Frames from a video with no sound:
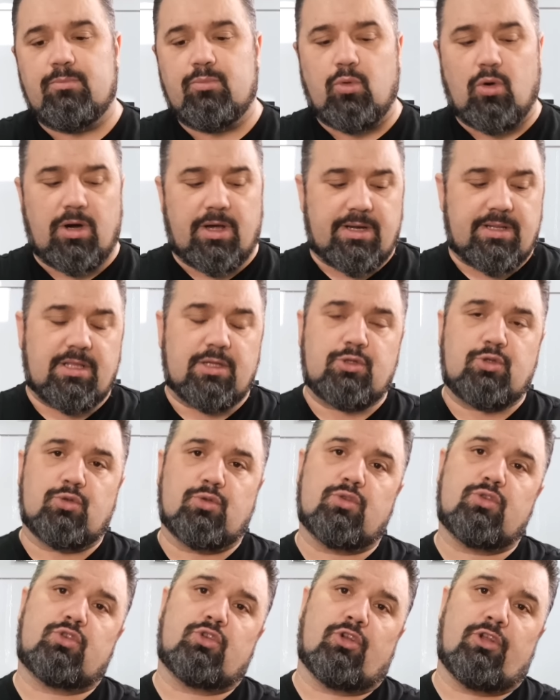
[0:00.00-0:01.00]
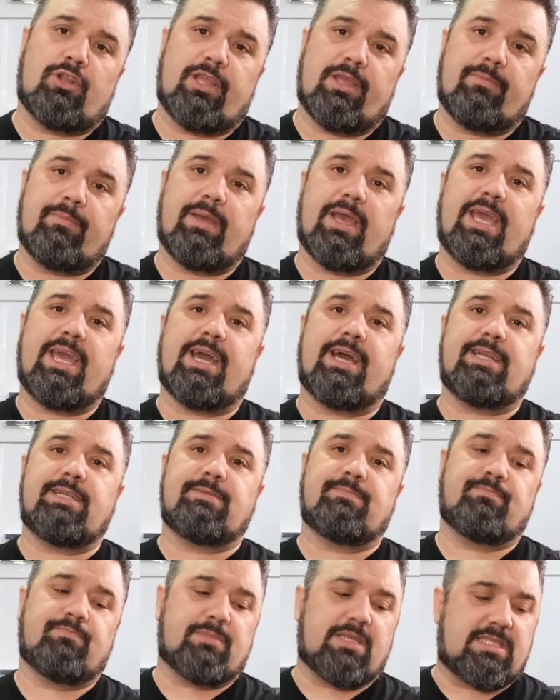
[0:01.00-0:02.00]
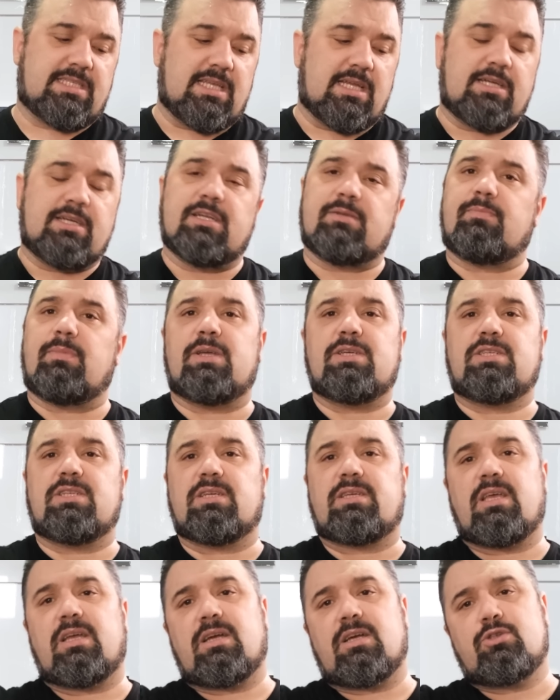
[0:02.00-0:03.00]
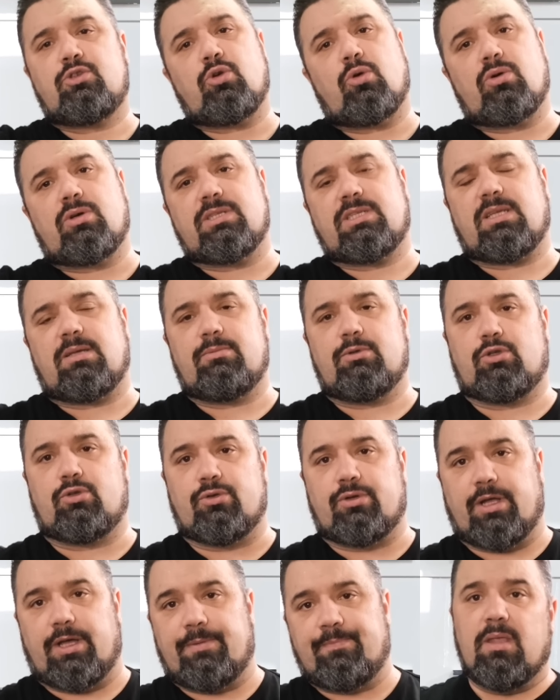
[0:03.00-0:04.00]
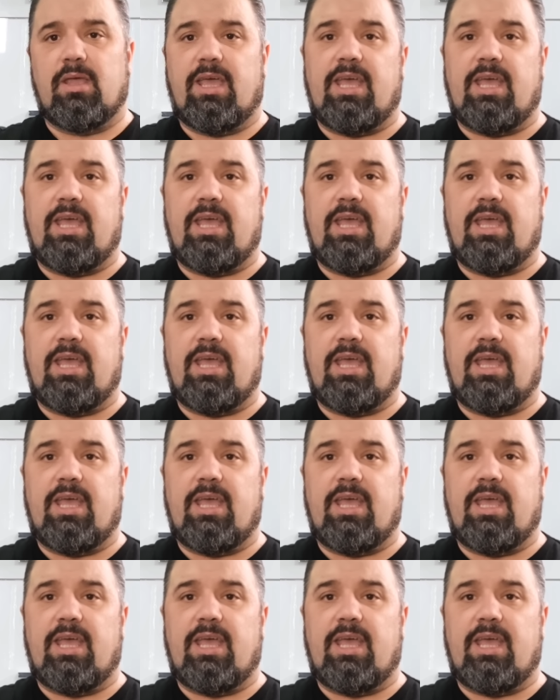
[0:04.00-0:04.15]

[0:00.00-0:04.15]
Bu arada şunu söyleyeyim. Eğer mesela 45 dakika çok kısa bir süre.